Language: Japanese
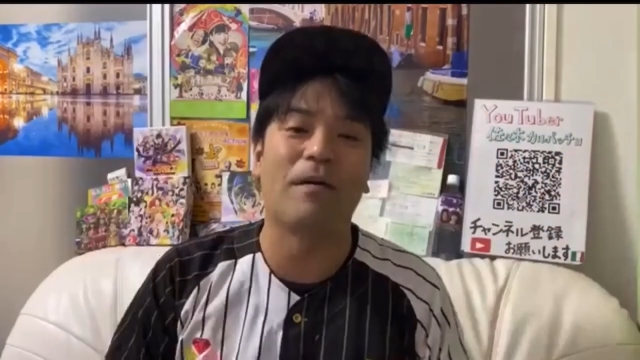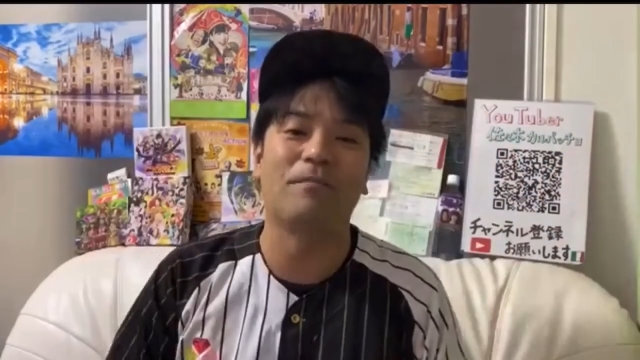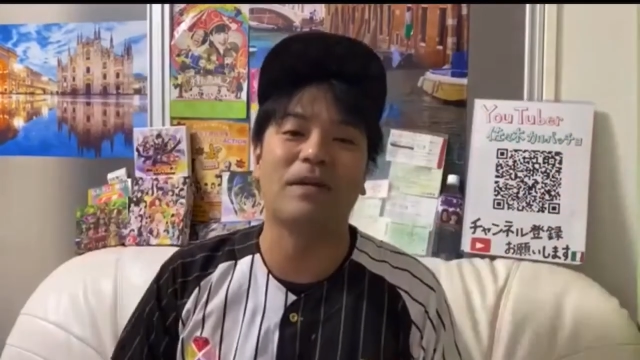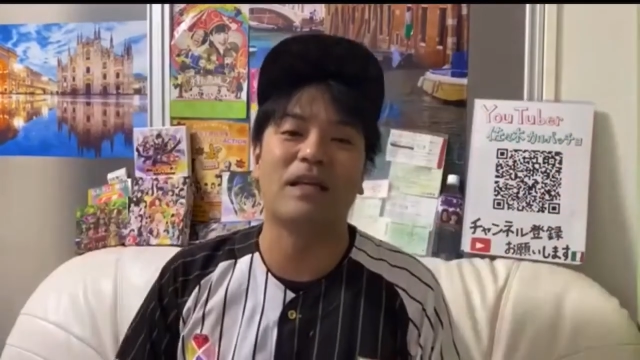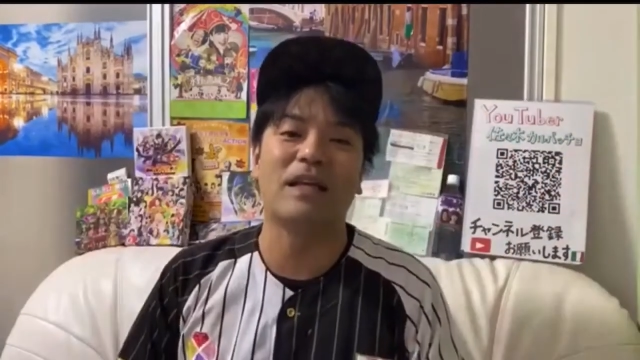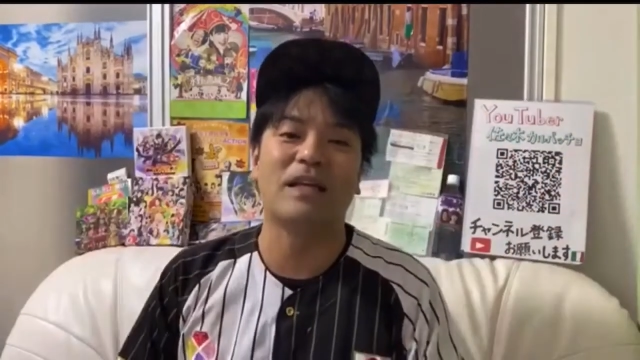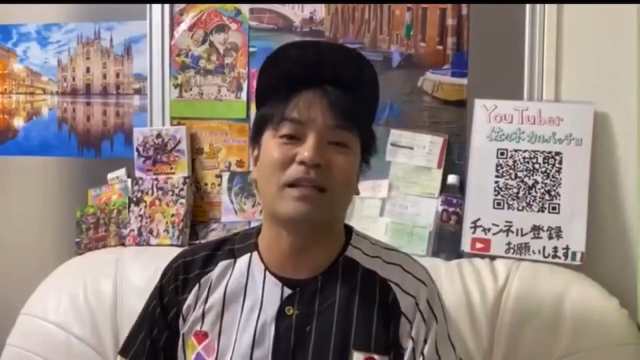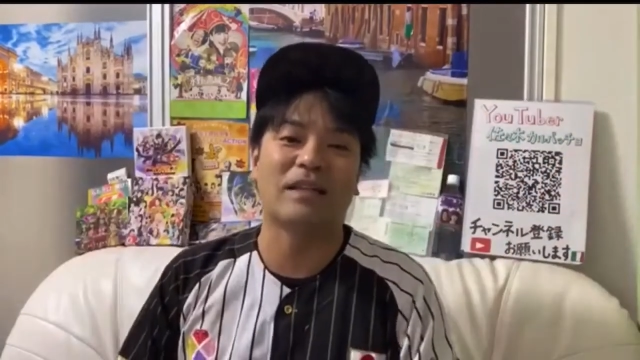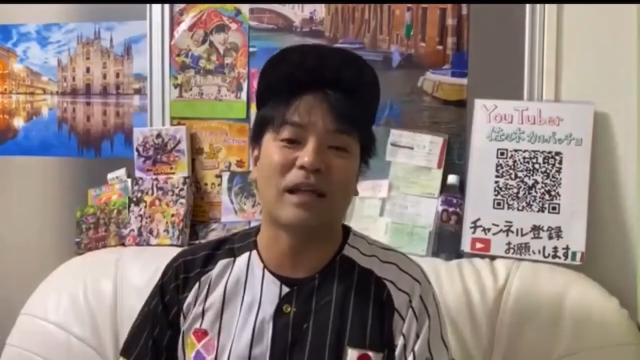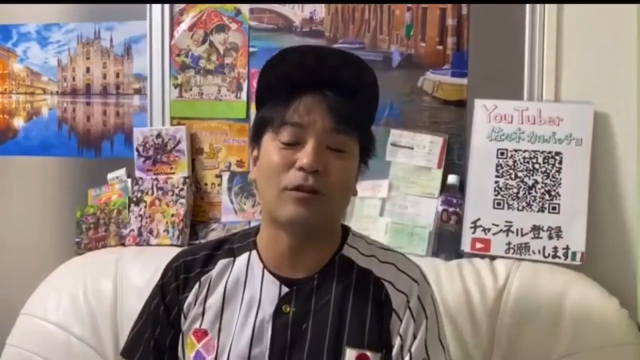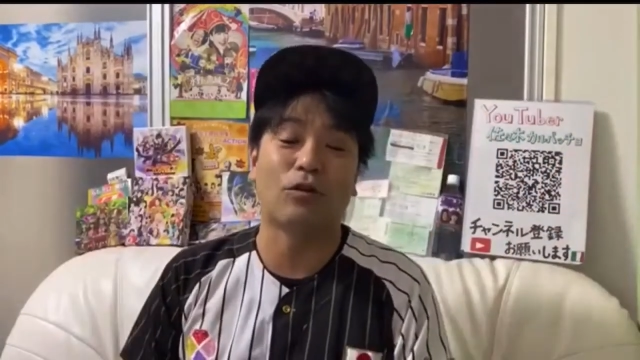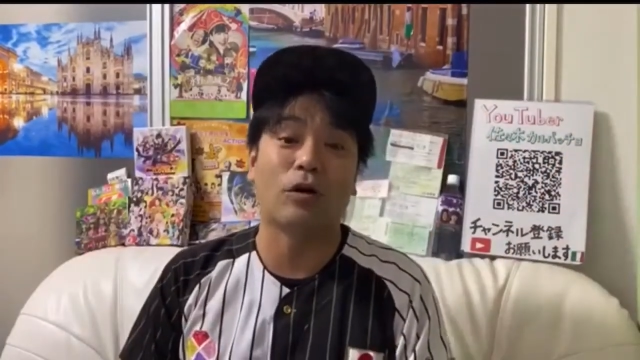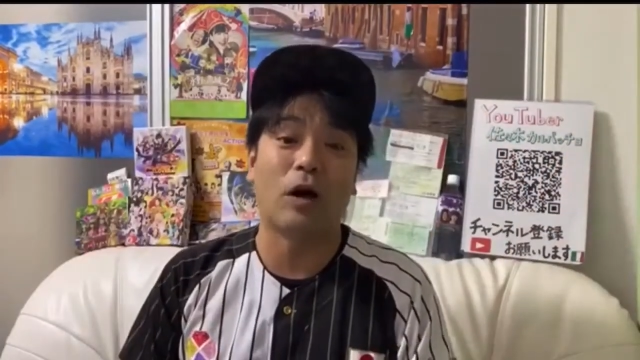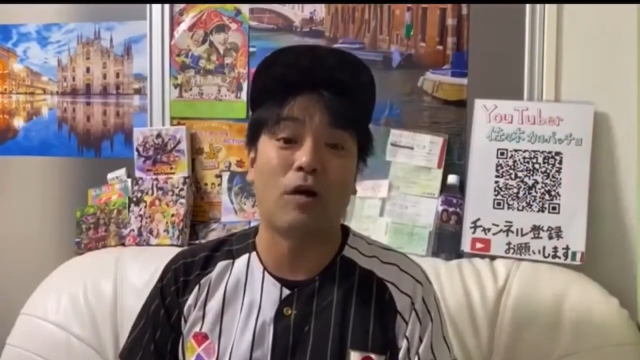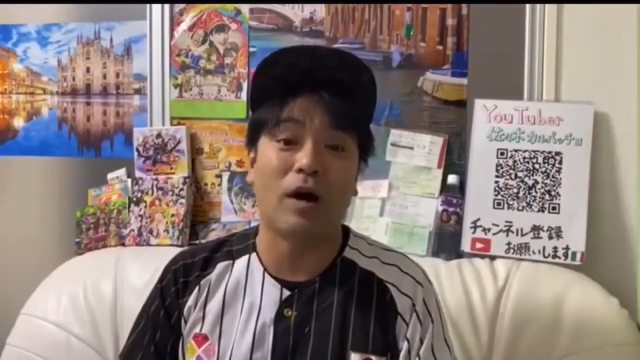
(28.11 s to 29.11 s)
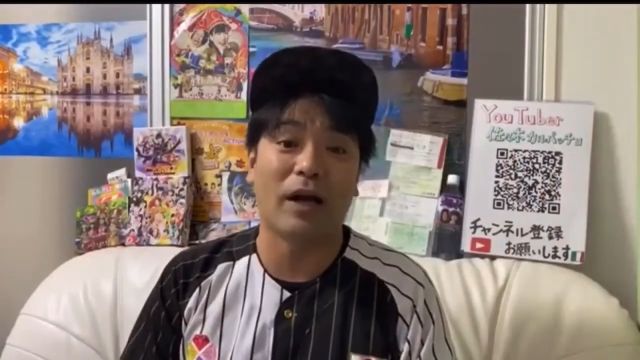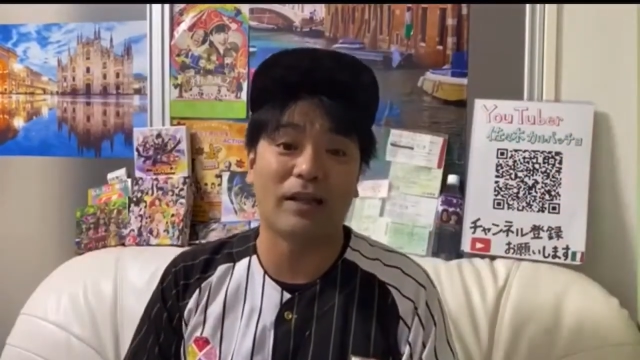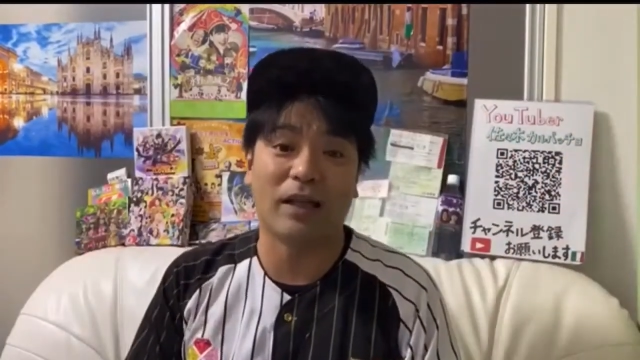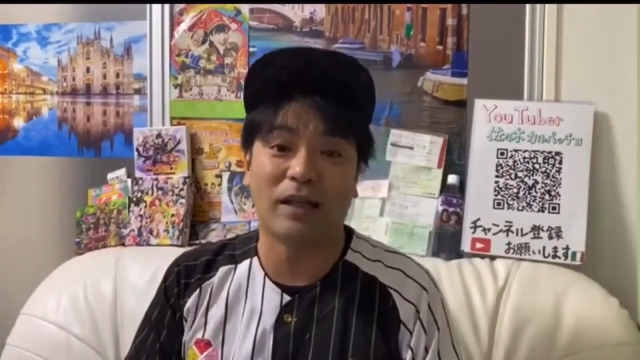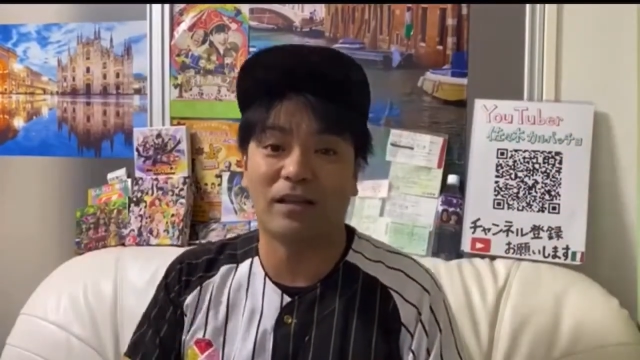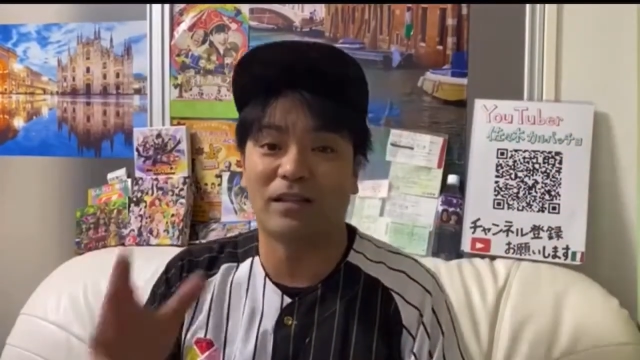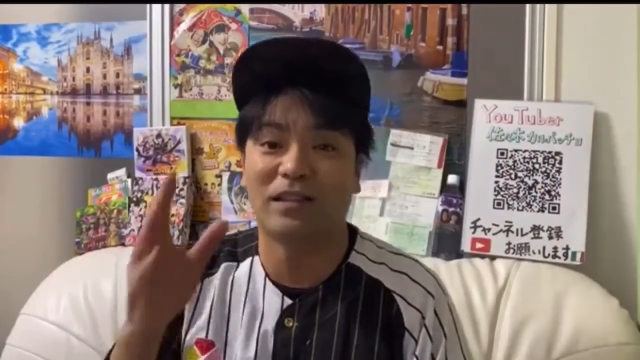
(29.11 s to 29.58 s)
見に行った動画を上げ
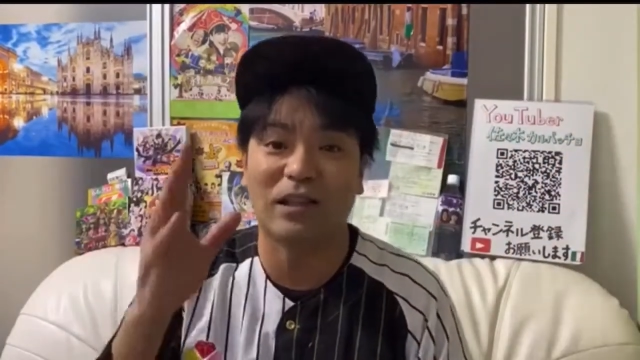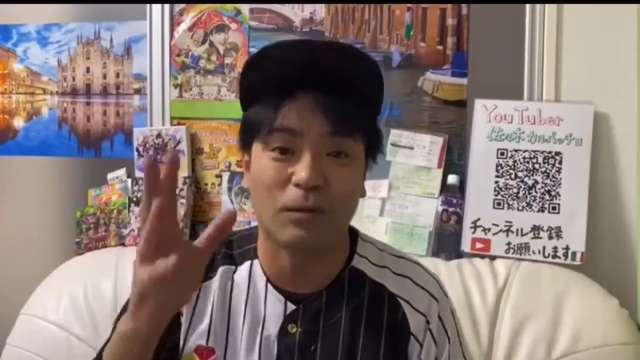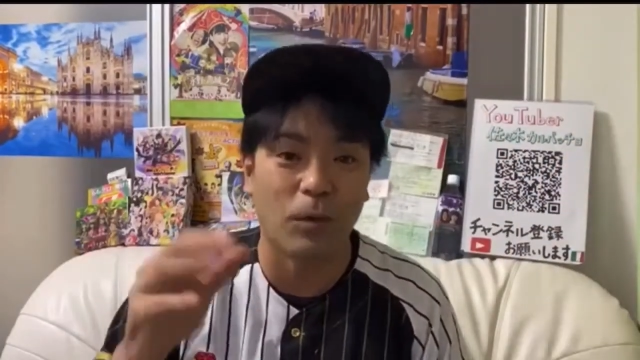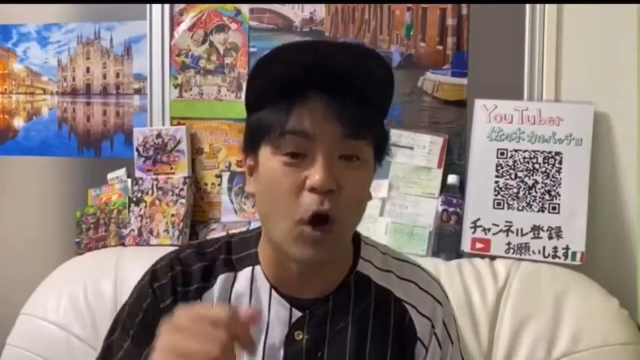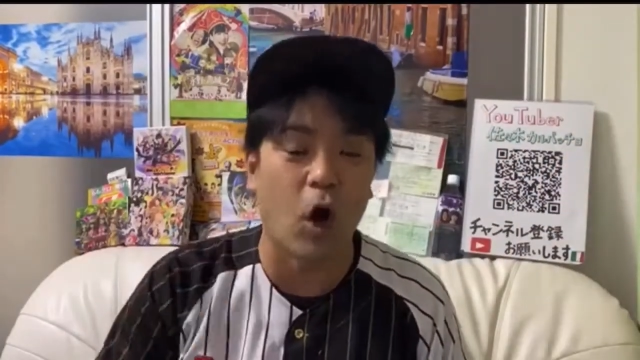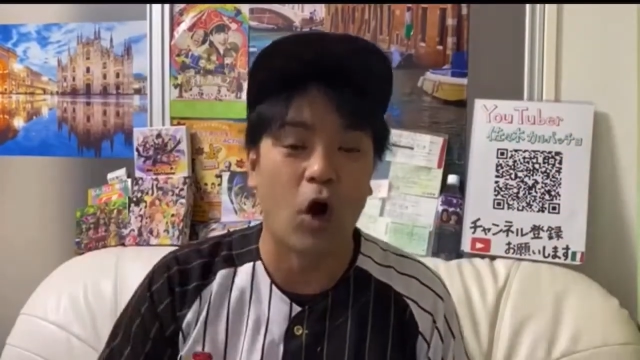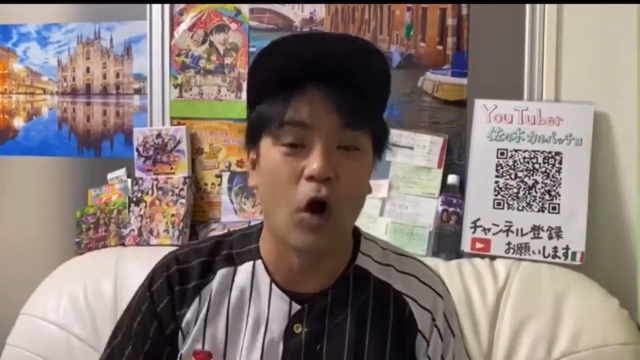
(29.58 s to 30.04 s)
たんですけども、